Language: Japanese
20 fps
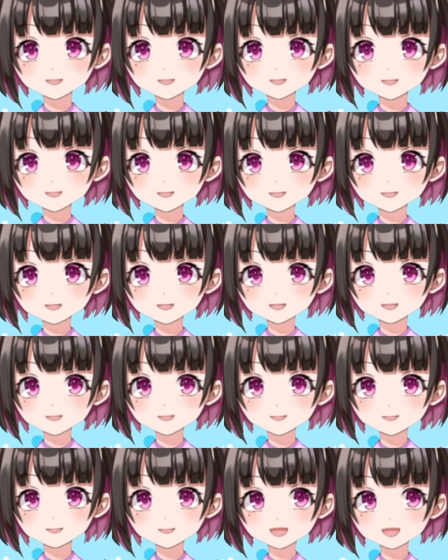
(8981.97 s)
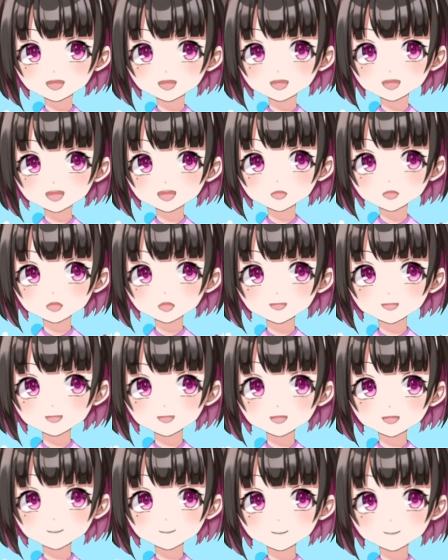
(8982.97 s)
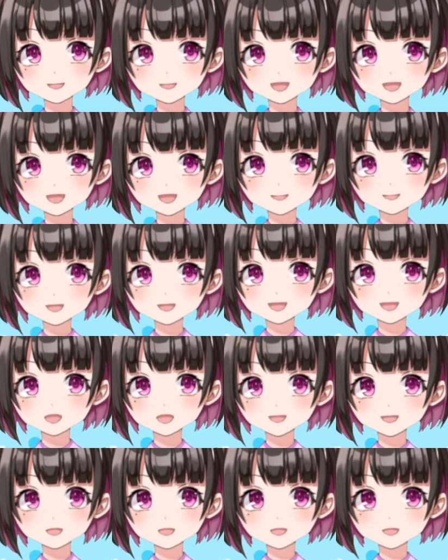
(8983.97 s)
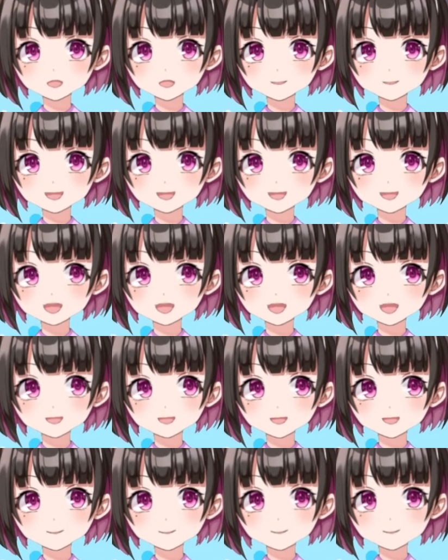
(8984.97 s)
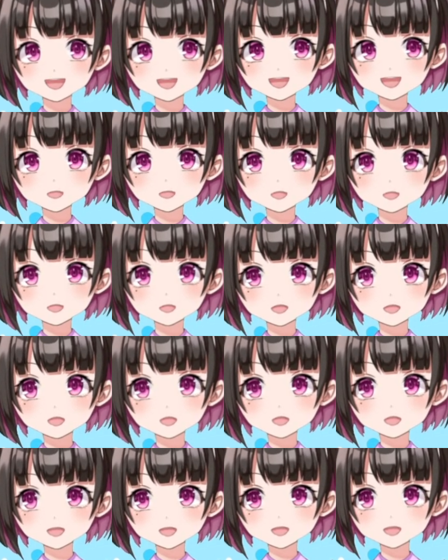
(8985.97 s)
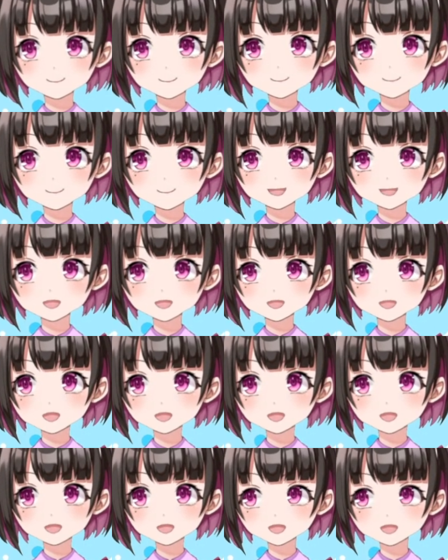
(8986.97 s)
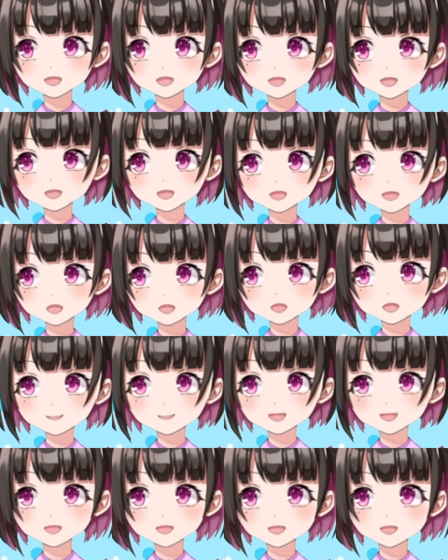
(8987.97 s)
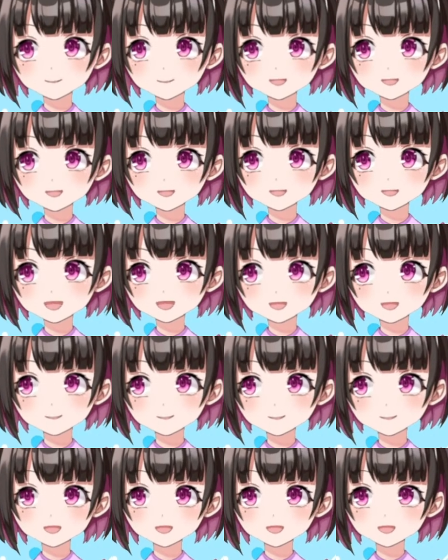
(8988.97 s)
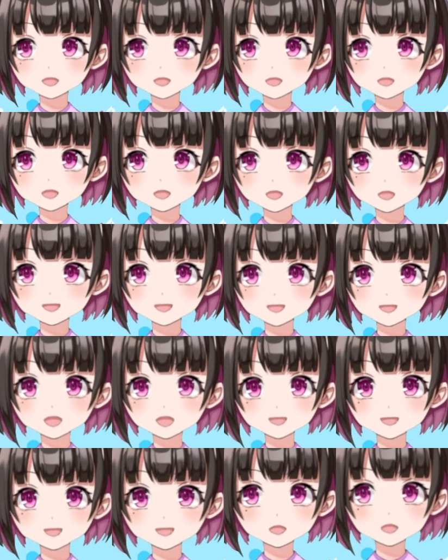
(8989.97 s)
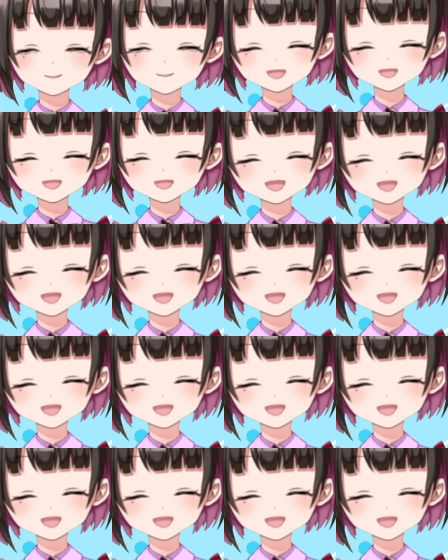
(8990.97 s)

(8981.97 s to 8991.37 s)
やばい、人数も足りてない、シュート、ナイスキー、西川、折り返しもバローも、いや、西川ナイス